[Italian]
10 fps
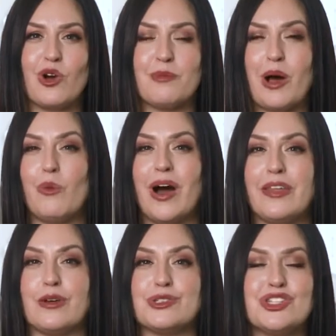un po' più
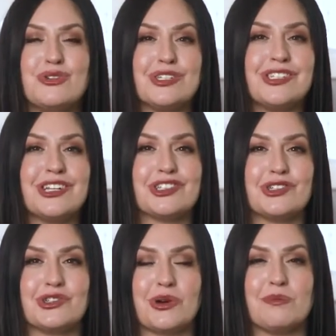approfonditamente
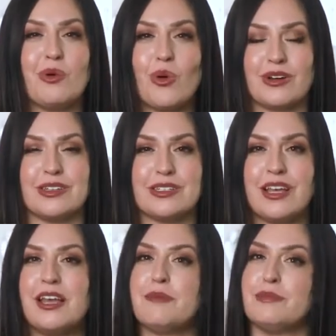perché ci sono
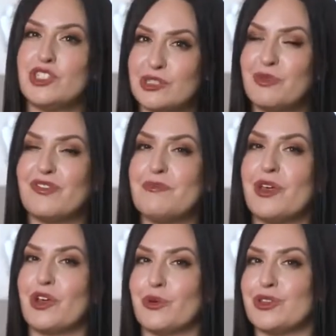queste due
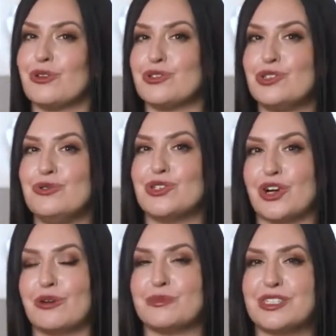distinzioni, lo
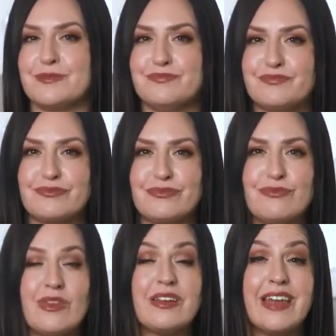spiegheremo, lo
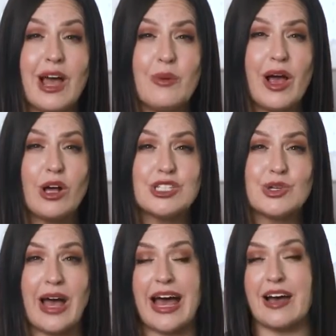spiegheremo. Ricordate
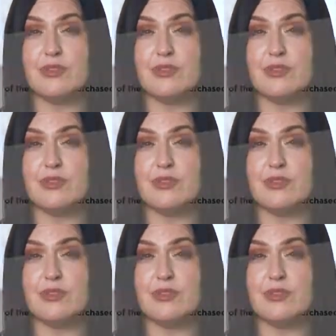questi